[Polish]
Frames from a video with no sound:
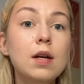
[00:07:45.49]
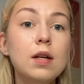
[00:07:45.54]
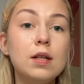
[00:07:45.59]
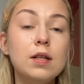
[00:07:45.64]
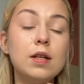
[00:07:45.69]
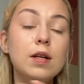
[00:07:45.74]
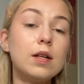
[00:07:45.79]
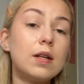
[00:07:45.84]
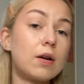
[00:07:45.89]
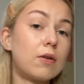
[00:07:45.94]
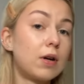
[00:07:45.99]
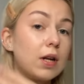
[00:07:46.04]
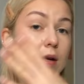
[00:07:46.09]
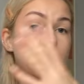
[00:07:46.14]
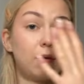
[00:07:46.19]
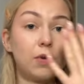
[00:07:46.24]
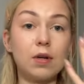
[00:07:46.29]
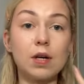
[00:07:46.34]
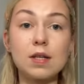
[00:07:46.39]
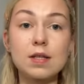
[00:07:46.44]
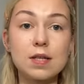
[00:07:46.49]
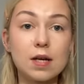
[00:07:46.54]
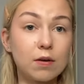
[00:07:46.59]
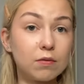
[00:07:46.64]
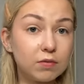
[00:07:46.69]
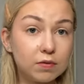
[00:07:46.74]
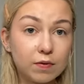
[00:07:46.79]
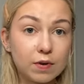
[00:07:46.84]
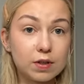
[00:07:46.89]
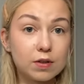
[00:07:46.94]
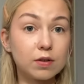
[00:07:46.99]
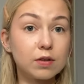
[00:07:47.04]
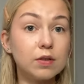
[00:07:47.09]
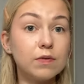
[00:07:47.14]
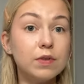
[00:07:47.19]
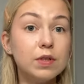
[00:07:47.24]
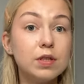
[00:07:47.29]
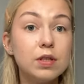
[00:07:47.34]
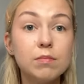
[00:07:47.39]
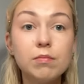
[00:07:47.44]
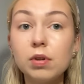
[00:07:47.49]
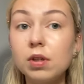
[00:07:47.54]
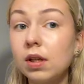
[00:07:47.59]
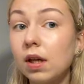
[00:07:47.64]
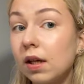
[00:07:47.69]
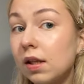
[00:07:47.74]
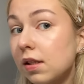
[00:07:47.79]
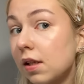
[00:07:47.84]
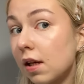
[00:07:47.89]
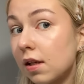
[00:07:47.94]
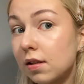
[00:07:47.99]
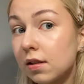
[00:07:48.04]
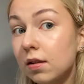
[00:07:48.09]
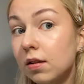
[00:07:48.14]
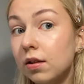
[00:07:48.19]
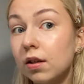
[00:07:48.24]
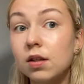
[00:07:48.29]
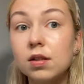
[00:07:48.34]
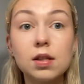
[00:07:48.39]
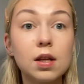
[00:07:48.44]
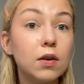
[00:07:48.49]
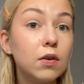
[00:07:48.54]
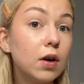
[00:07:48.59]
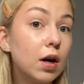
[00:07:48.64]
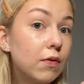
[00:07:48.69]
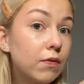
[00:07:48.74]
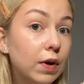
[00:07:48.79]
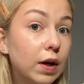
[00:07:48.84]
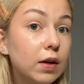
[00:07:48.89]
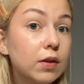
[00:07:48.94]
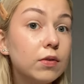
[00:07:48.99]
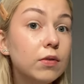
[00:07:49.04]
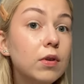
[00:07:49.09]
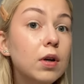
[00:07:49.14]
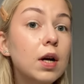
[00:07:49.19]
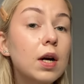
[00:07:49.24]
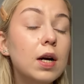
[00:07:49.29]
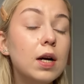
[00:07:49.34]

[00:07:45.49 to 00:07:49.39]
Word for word: Nie nakładam go na całą twarz oczywiście, bo nie chcę zniszczyć tego efektu.